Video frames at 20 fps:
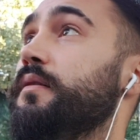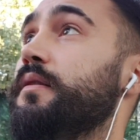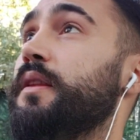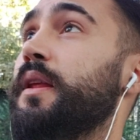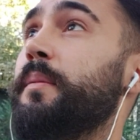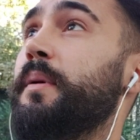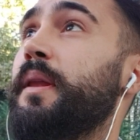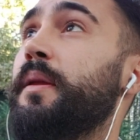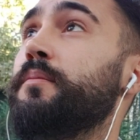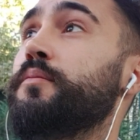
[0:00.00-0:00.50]

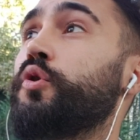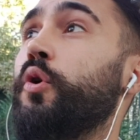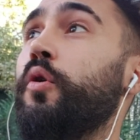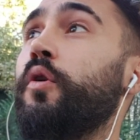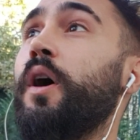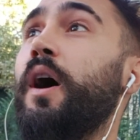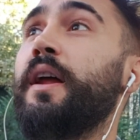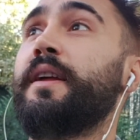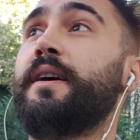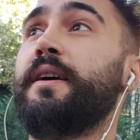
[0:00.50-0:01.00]
ne bileyim
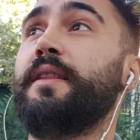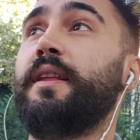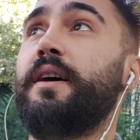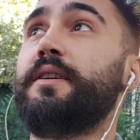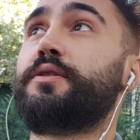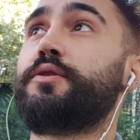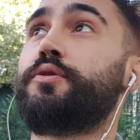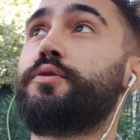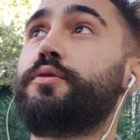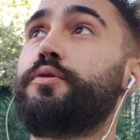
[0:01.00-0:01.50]
çok
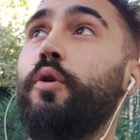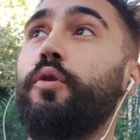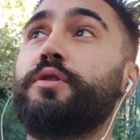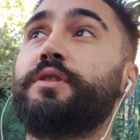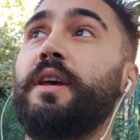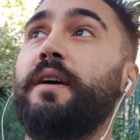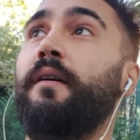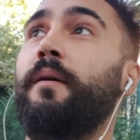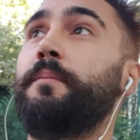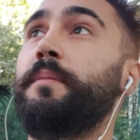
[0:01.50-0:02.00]
arkadaş, çok
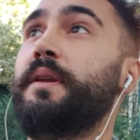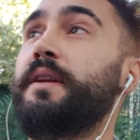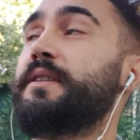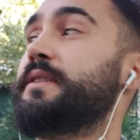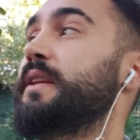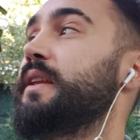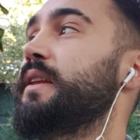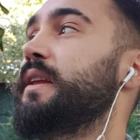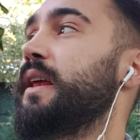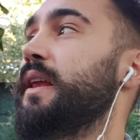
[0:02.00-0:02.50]
seven
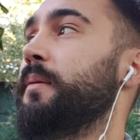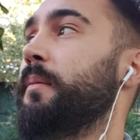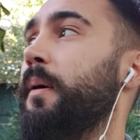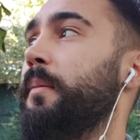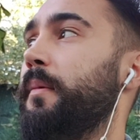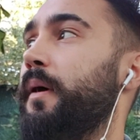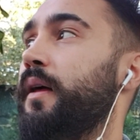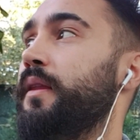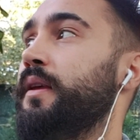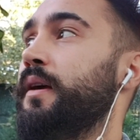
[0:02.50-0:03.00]
birisi de değilim
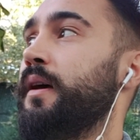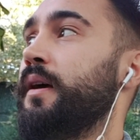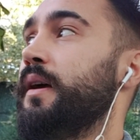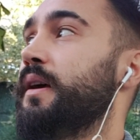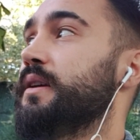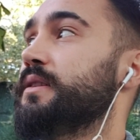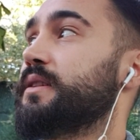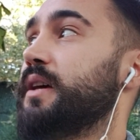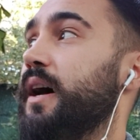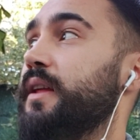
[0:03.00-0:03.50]
ama hani
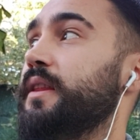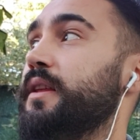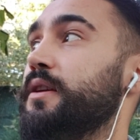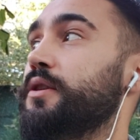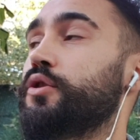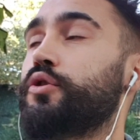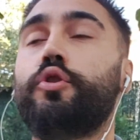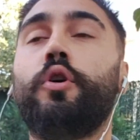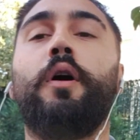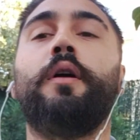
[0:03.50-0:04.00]

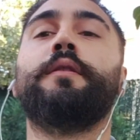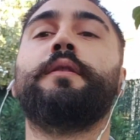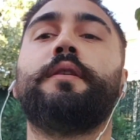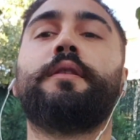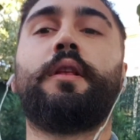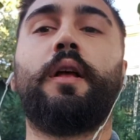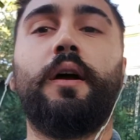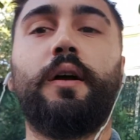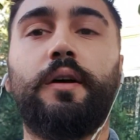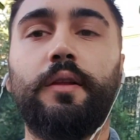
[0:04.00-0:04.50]
sadece şu
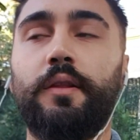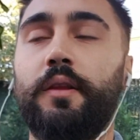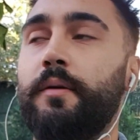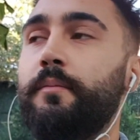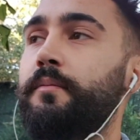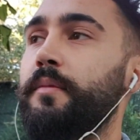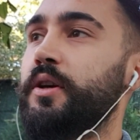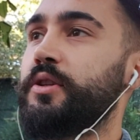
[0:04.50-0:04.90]
anda takıldığım,